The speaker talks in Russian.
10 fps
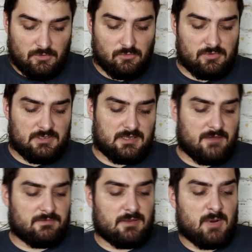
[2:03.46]
Ну,
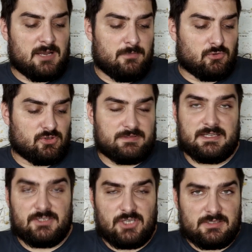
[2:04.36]
недавно Мальме уже
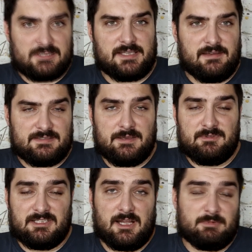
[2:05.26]
встречался с
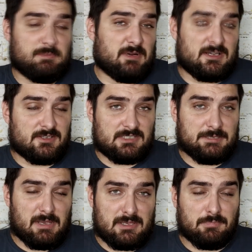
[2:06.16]
киевским «Динамо» и показал
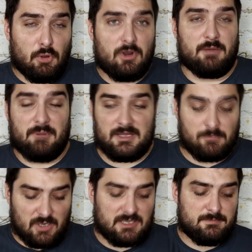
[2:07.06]
себя неплохо,
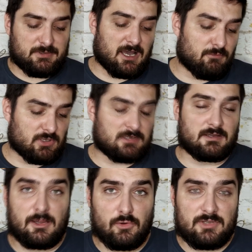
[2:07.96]
поэтому они и проводят
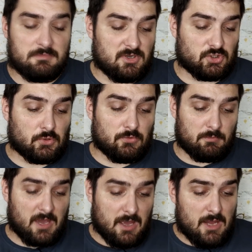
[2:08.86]
аналогии между
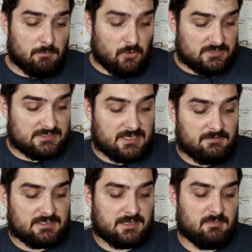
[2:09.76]
двумя
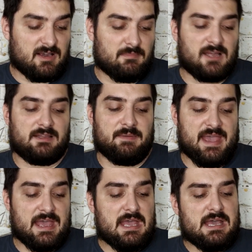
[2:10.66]
постсоветскими
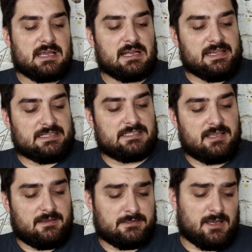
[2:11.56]
командами.
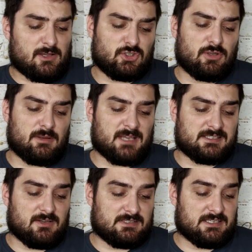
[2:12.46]
Кликс. Рад, что нам
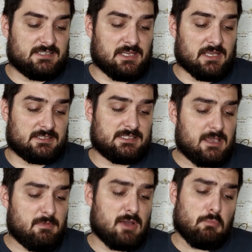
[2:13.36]
достался «Зенит». С
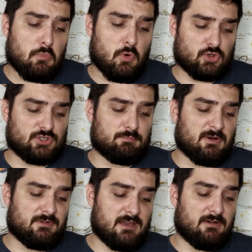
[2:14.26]
ними можно
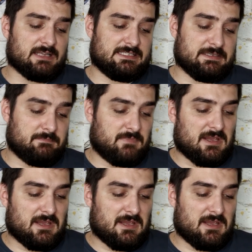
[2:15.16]
повоевать.